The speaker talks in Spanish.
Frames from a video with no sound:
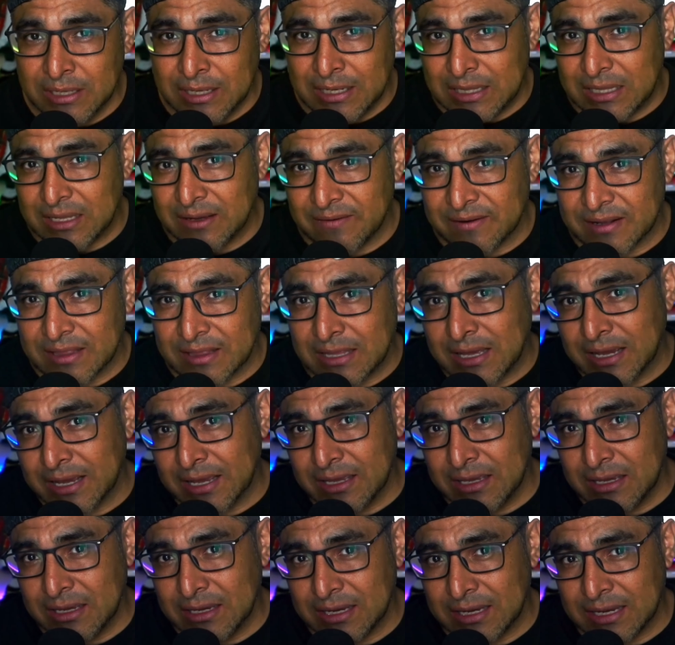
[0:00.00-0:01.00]
La verdad
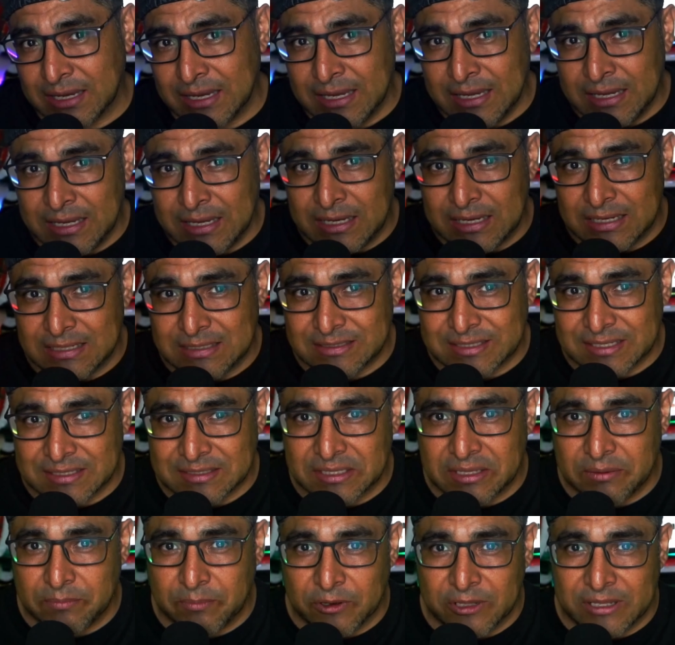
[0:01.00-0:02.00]
que este
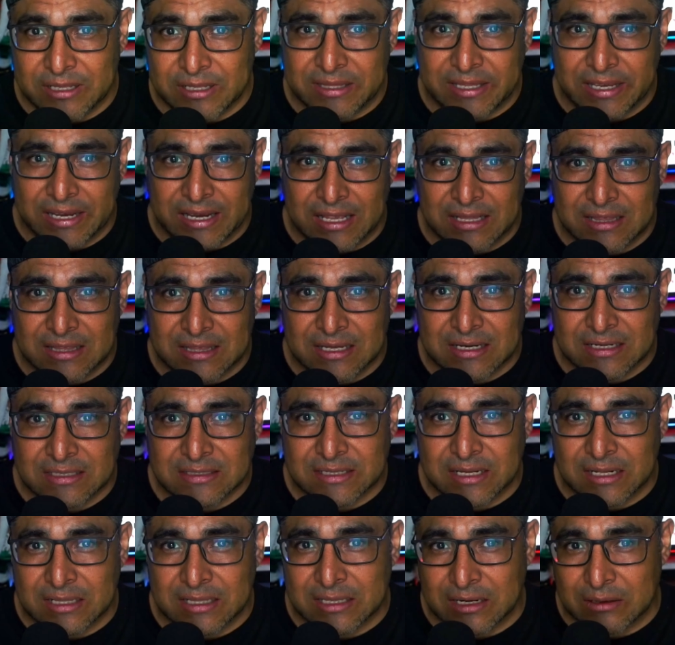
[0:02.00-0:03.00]
tipo de etiquetas
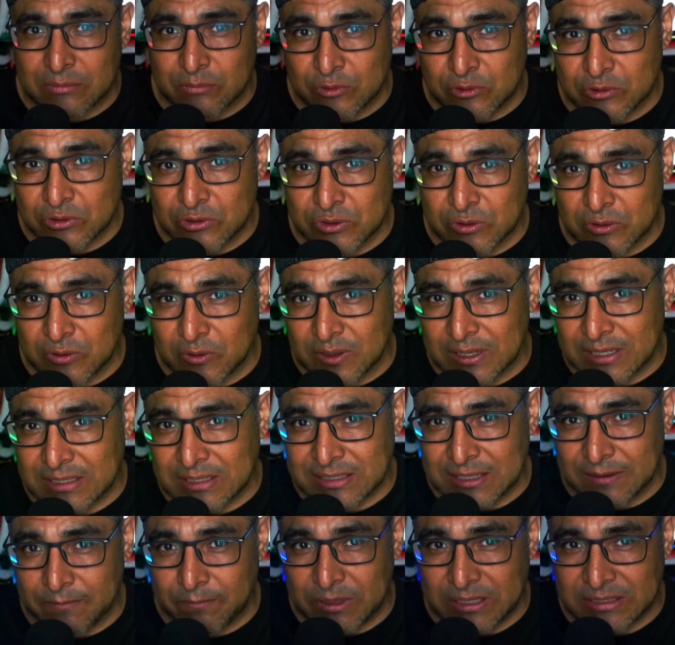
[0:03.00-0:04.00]
resaltan mucho lo que es
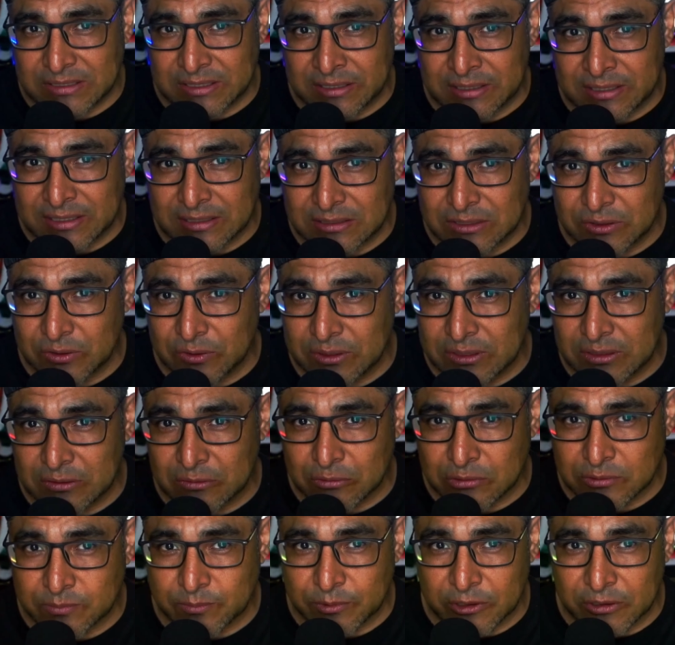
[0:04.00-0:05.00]
la presentación de
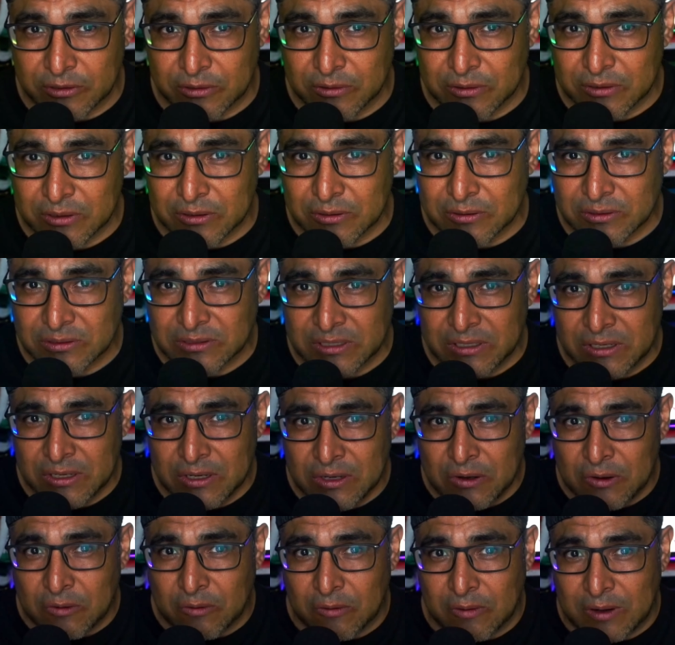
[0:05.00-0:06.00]
tus productos
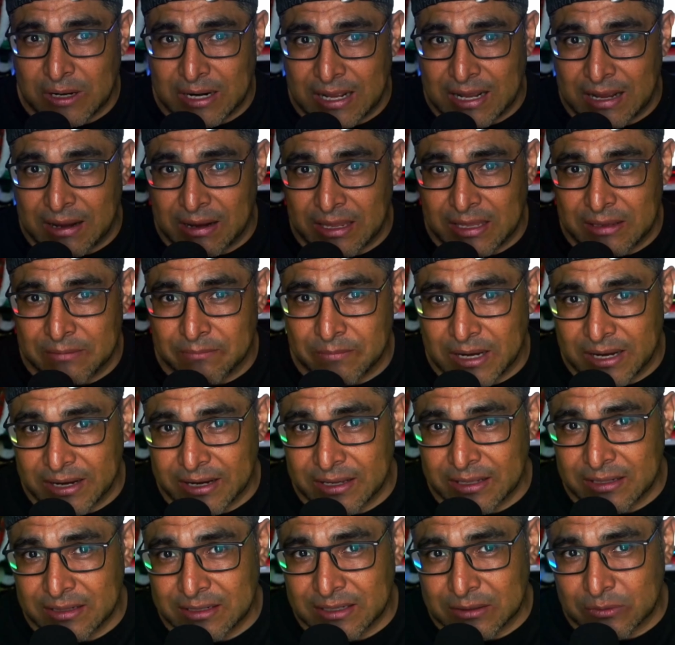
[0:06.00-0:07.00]
o la
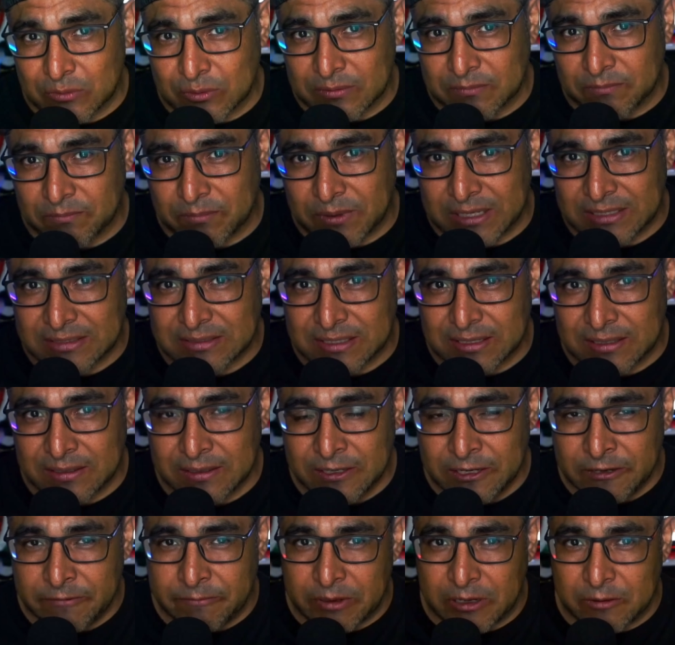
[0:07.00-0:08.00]
imagen de tu empresa.
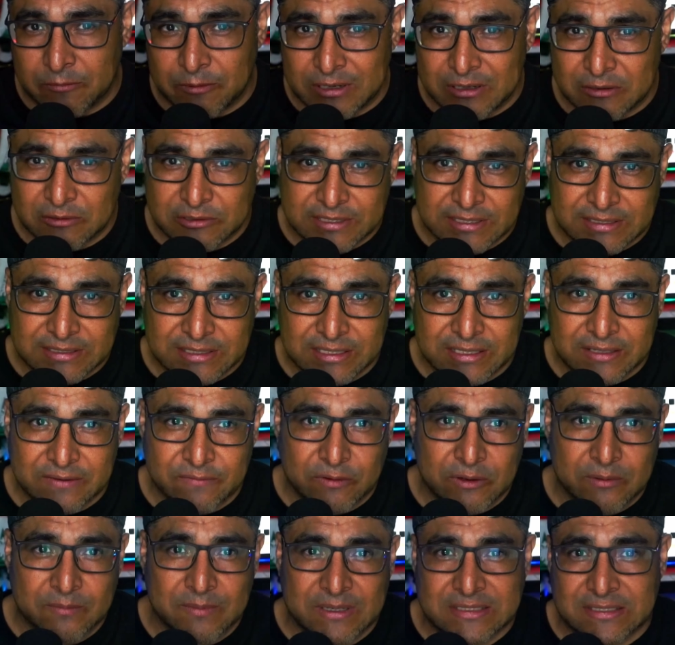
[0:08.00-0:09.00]
Pero bueno, se hacen de
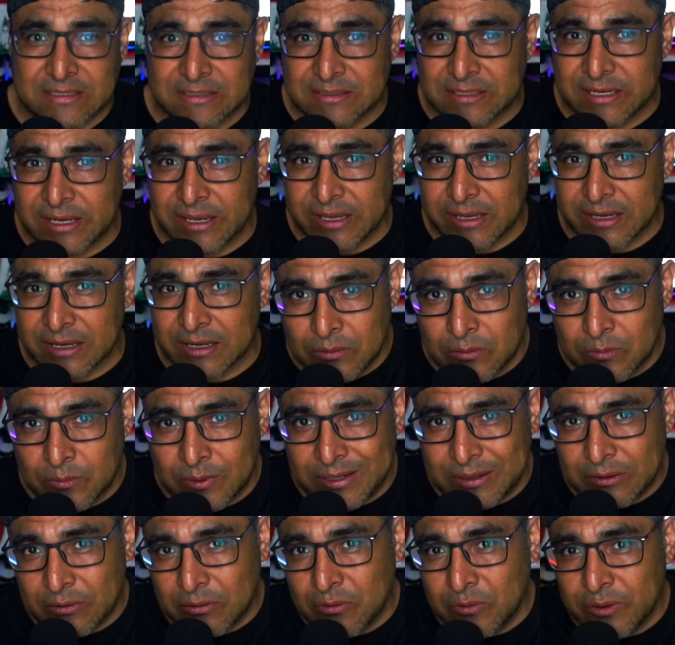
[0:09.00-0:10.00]
forma sencilla.
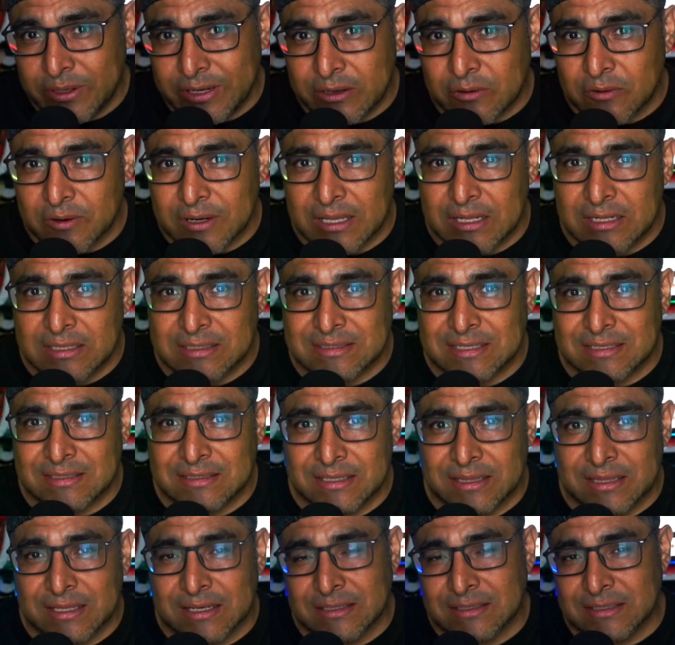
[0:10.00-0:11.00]
Bueno, lo único que
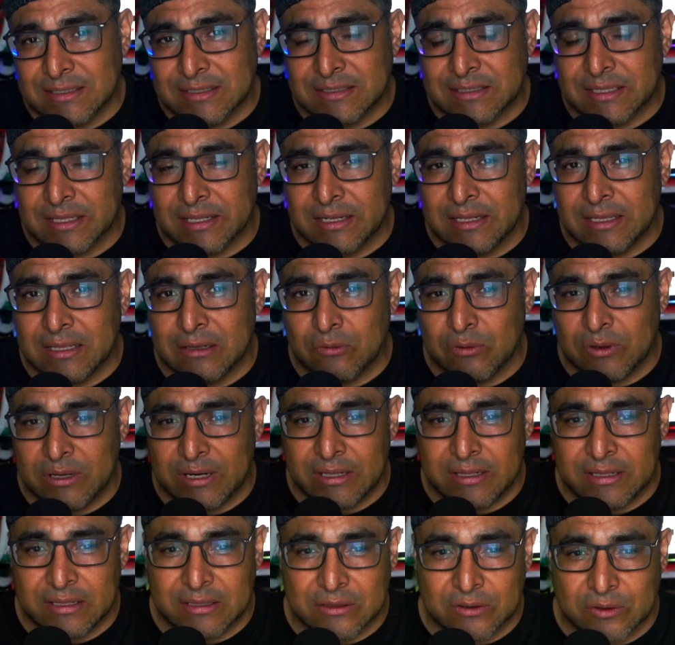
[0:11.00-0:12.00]
necesitas es tener un
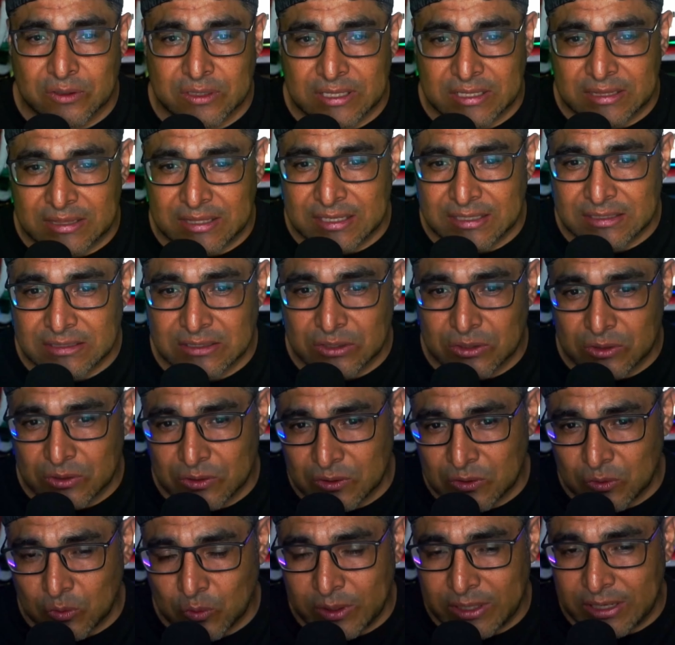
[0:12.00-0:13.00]
editor de
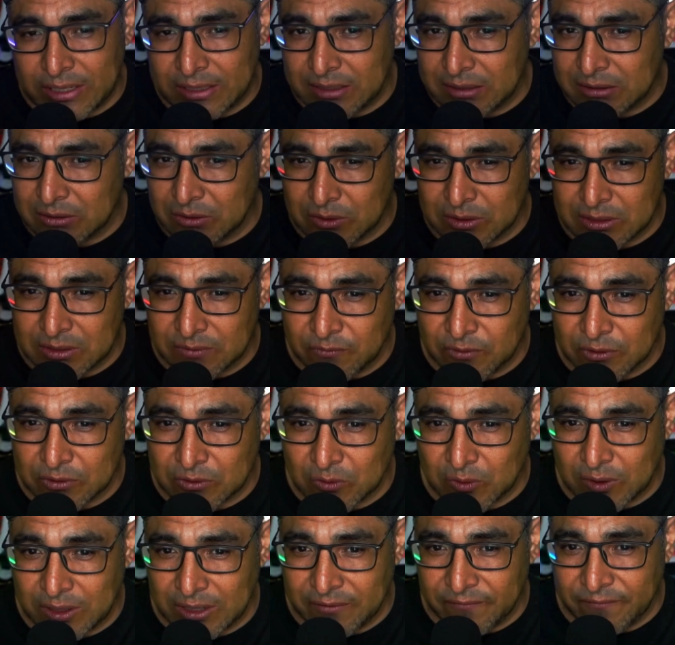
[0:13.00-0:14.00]
texto, un editor de
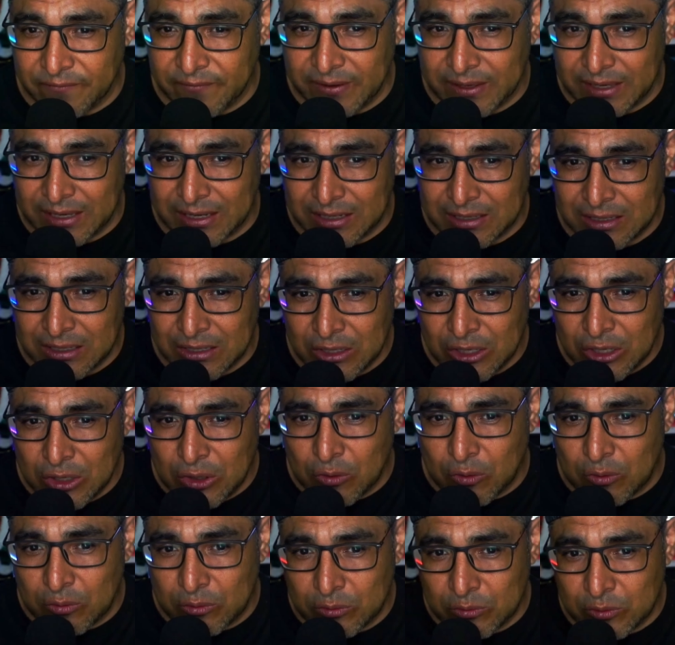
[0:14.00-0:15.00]
fotografía
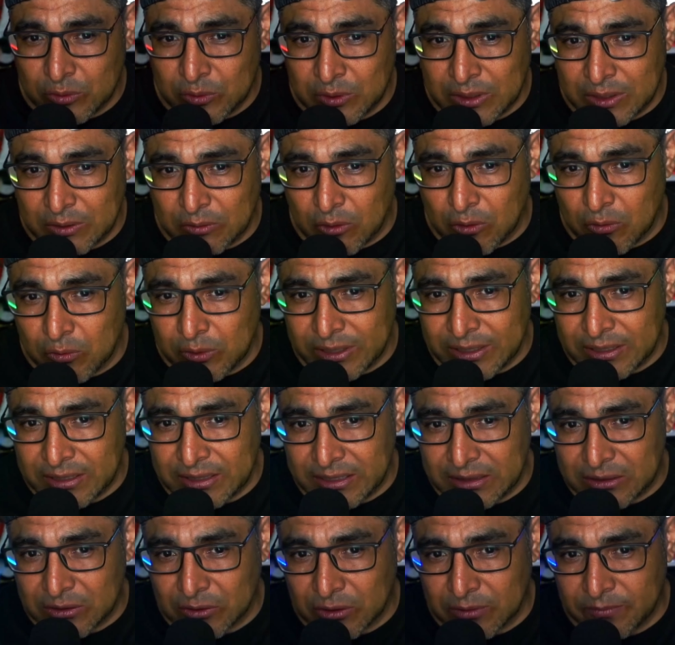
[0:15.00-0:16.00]
o un, o un
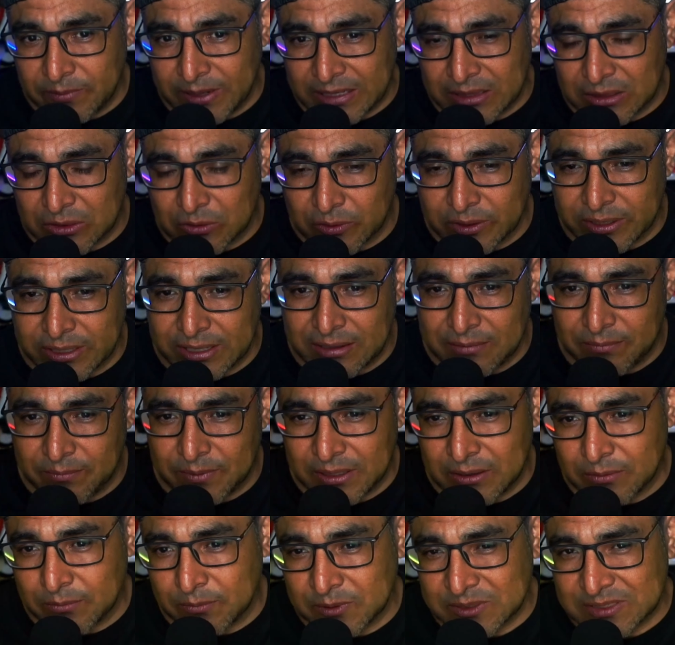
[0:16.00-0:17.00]
editor vectorial,
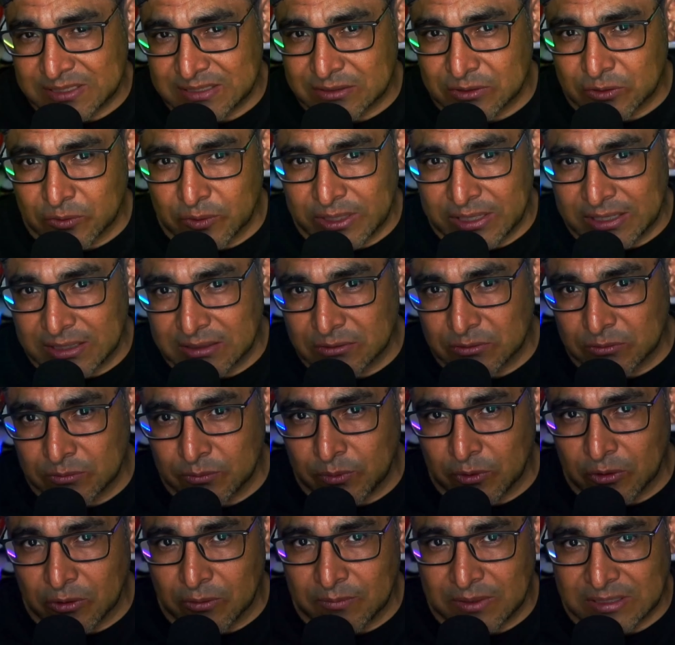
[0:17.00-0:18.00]
pero pues esto ya es un
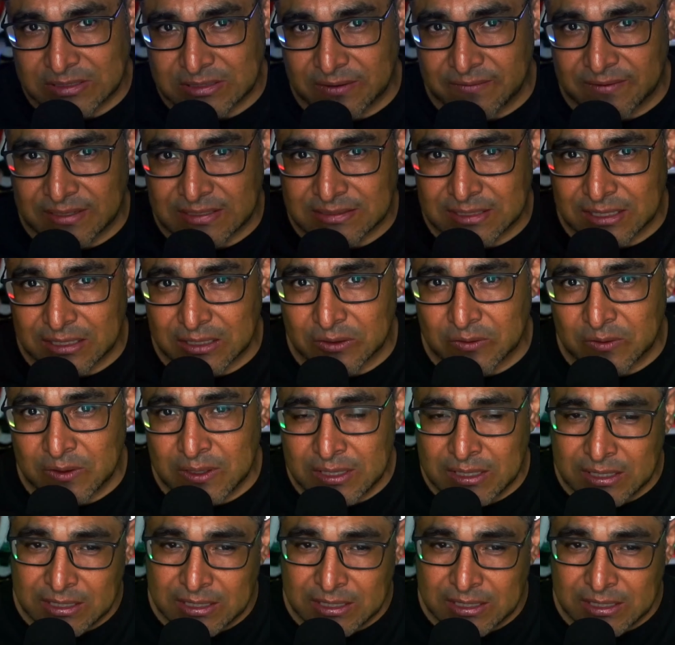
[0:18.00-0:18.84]
poco más avanzado.